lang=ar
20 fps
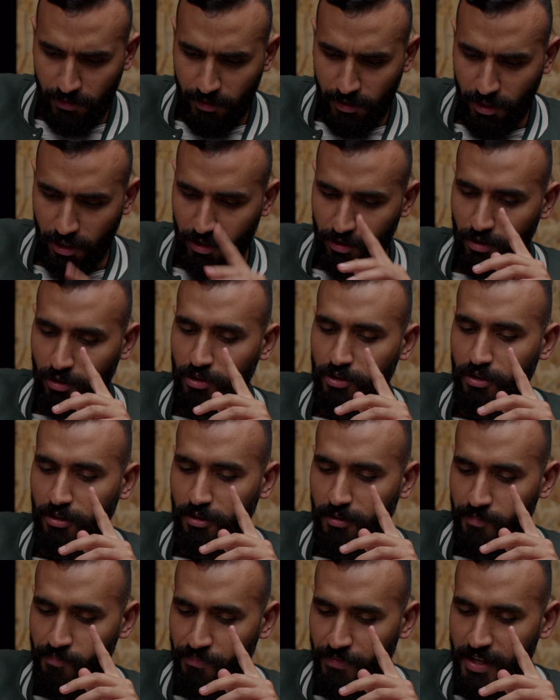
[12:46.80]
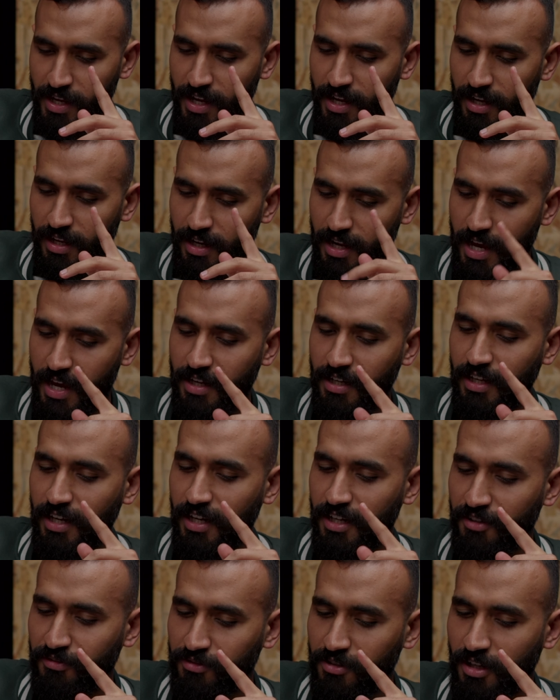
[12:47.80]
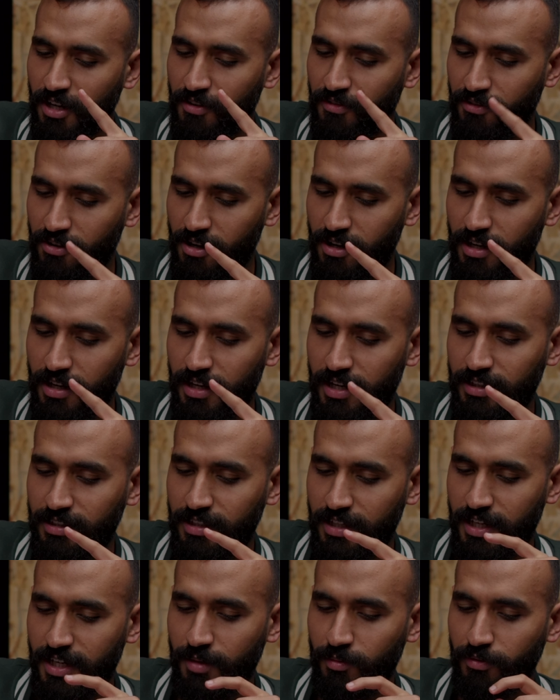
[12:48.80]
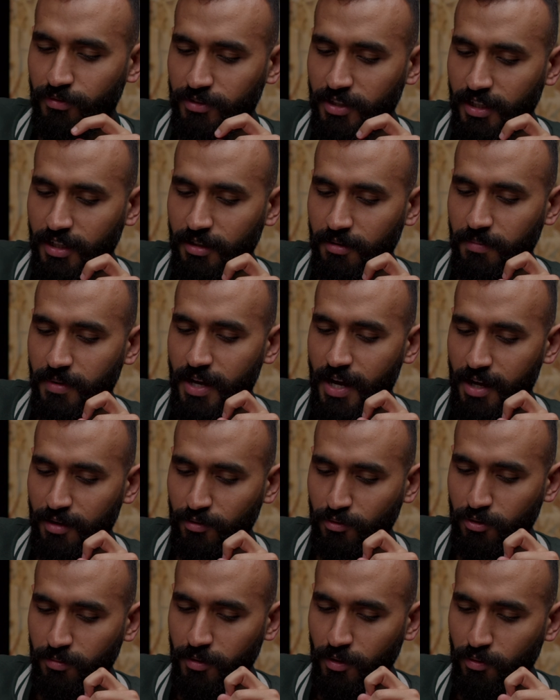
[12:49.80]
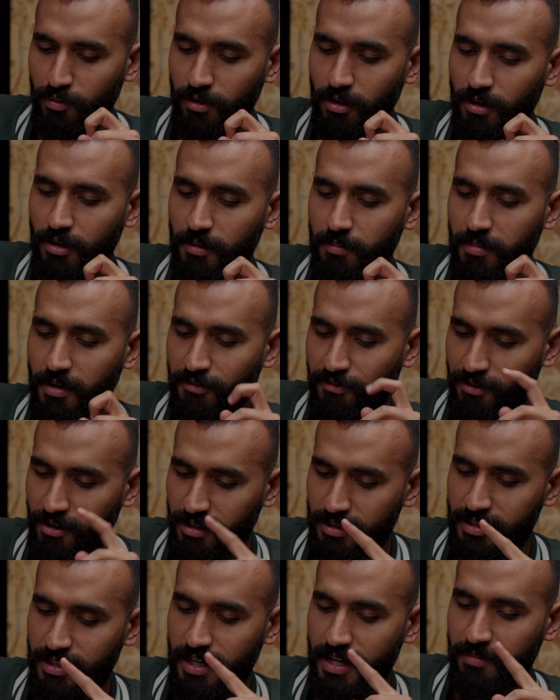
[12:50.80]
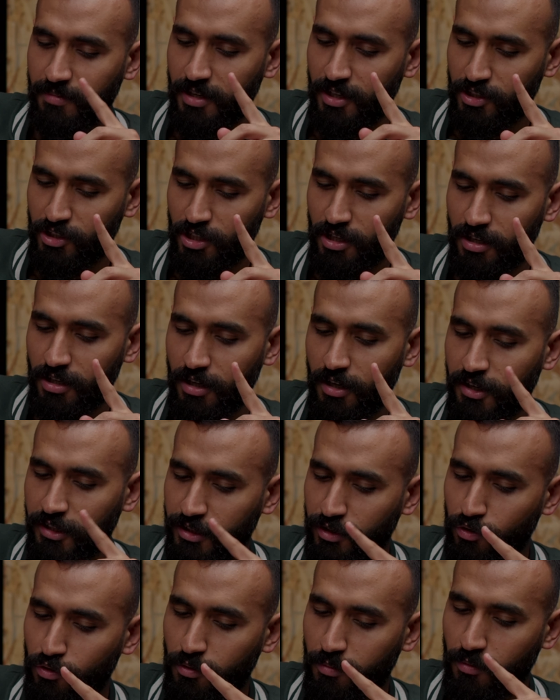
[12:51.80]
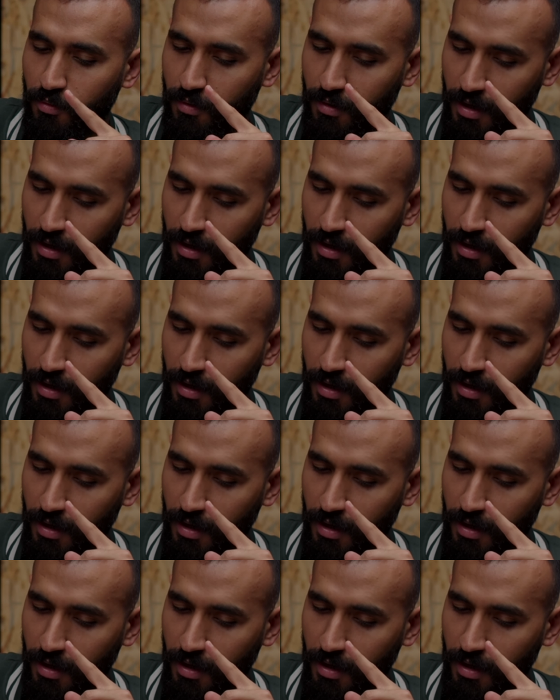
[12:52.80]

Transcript: 11 لأني عرفت الأفكار التي أنا مفتكر بها عنكم يقول الرب أفكار سلام لا شر لأعطيكم